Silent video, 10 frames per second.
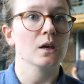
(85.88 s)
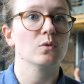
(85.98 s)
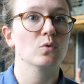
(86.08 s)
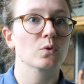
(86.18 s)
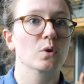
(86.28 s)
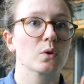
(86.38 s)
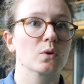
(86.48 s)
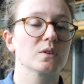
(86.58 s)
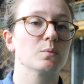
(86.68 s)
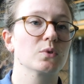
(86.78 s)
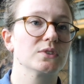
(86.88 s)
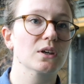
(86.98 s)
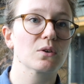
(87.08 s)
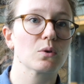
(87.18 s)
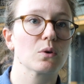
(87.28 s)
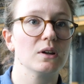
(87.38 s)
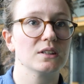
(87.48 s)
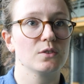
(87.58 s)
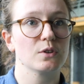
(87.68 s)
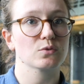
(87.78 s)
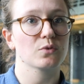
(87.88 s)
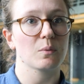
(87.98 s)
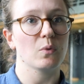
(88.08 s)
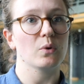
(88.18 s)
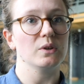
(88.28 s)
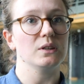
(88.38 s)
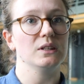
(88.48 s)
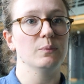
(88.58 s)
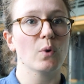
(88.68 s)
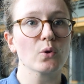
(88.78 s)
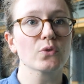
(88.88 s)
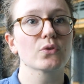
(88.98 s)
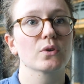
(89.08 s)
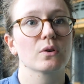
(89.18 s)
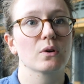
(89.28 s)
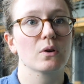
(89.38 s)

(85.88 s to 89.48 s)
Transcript: Donc c'est pour dire que les élevages sont vraiment immenses.